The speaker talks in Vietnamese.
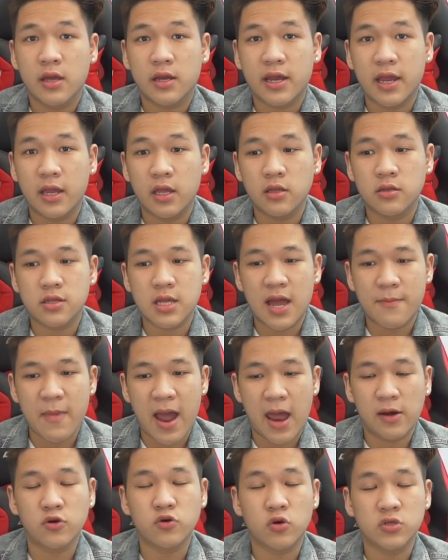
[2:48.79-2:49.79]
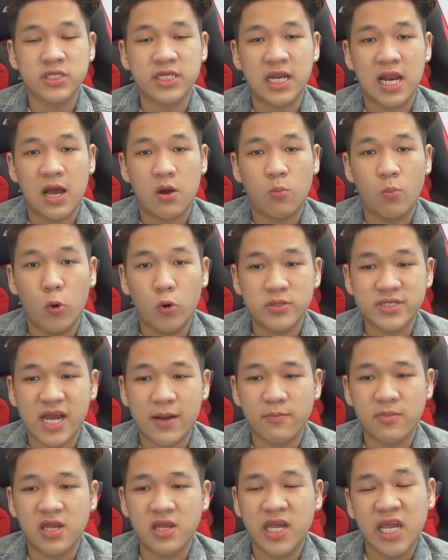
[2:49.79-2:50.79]
cái giá bán của nó chỉ là
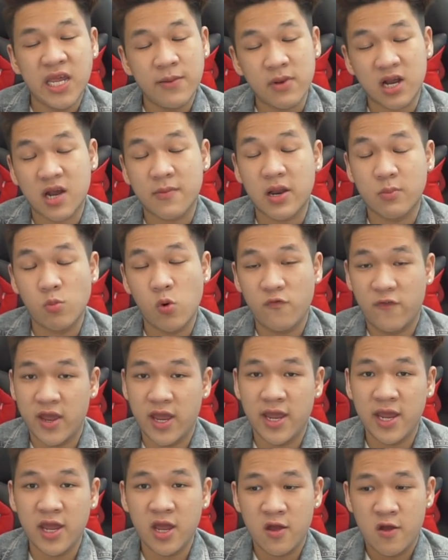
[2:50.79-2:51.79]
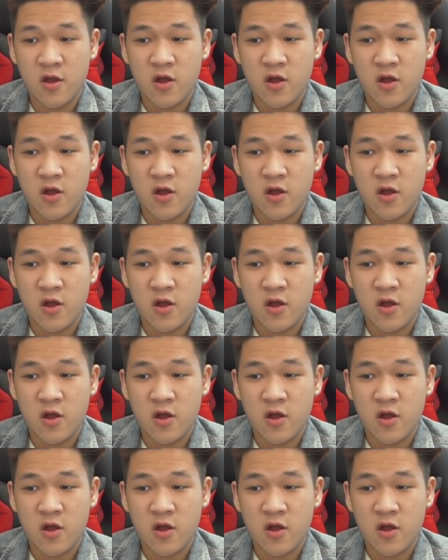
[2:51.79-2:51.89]
400 khi, khi mà các bạn mua về